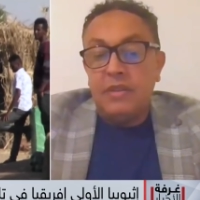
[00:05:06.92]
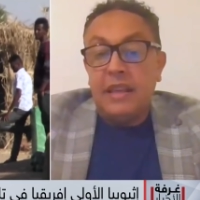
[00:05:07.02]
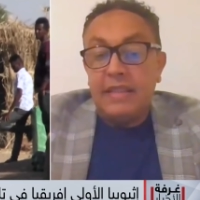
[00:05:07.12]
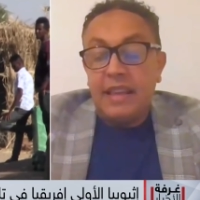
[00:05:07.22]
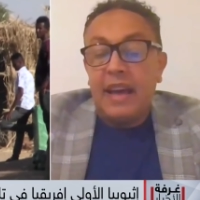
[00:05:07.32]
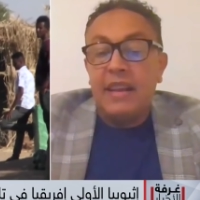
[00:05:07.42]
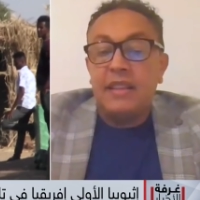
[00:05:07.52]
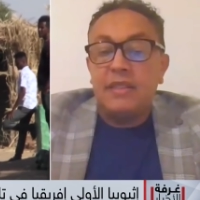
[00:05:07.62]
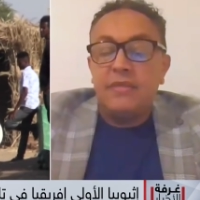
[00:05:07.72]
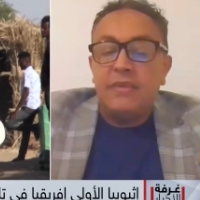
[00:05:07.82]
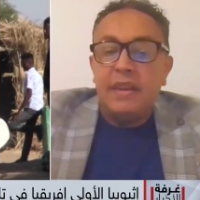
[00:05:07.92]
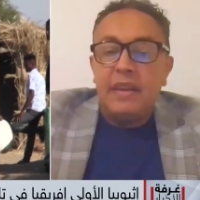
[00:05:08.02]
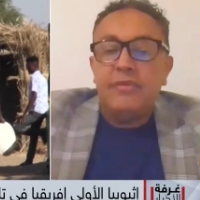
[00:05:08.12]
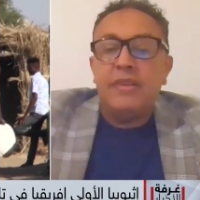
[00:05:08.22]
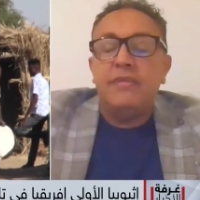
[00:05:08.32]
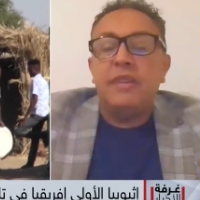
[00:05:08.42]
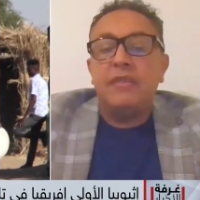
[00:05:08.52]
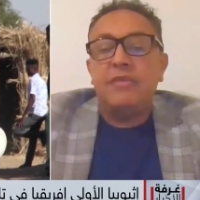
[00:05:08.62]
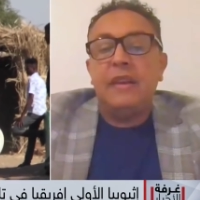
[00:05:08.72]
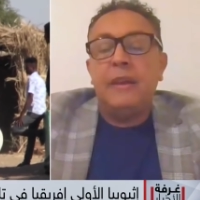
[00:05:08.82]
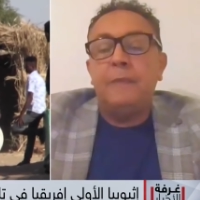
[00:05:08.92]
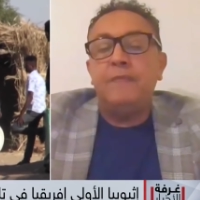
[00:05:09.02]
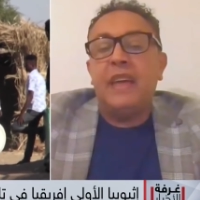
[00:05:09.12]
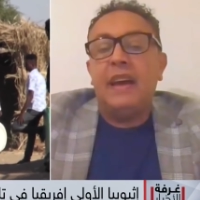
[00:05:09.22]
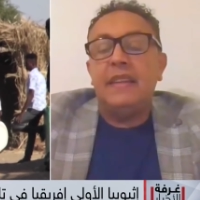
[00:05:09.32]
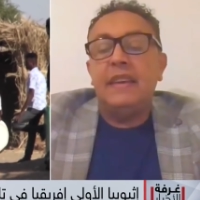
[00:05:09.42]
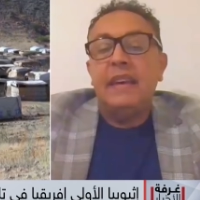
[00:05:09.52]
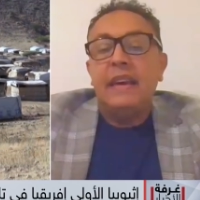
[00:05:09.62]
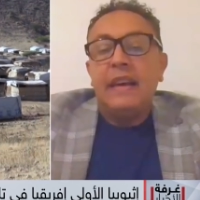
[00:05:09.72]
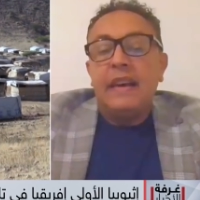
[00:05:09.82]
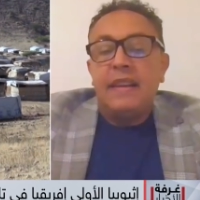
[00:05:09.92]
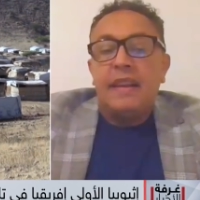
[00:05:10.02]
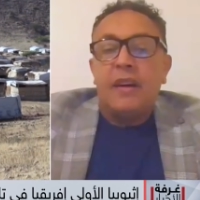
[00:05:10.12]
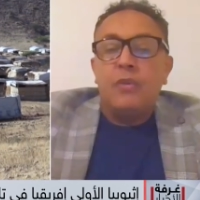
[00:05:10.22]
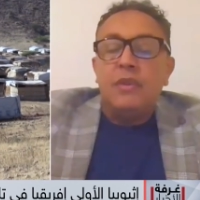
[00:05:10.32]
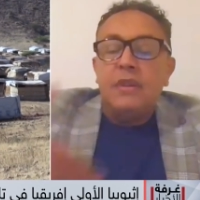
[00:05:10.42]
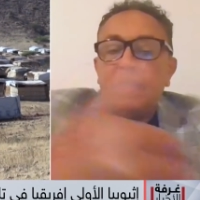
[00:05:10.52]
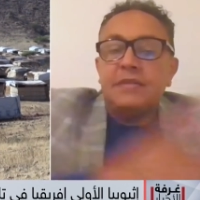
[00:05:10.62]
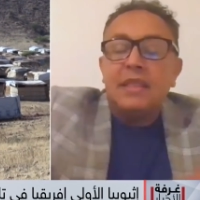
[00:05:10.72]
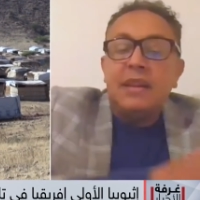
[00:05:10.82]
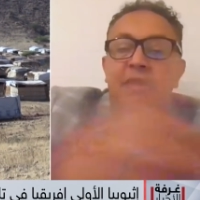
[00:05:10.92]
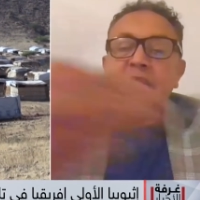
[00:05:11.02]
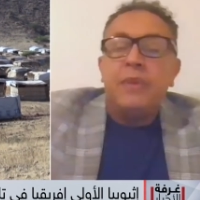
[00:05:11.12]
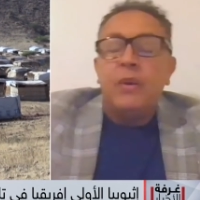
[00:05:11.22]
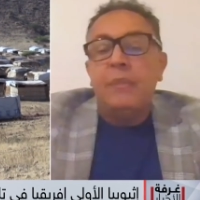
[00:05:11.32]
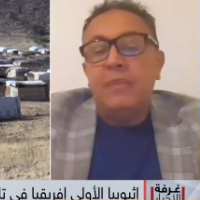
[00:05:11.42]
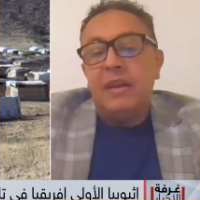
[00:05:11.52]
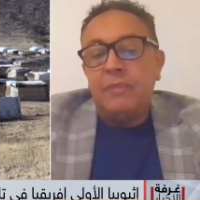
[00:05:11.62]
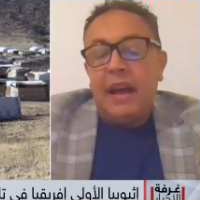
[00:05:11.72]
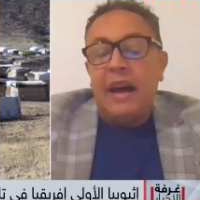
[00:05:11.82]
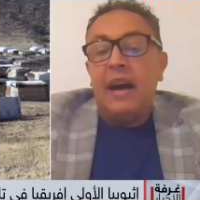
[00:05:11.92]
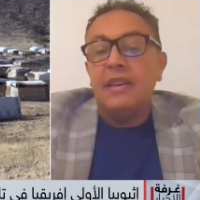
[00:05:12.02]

دخلت في في في, في يعني لنقل اصطدمت بحائط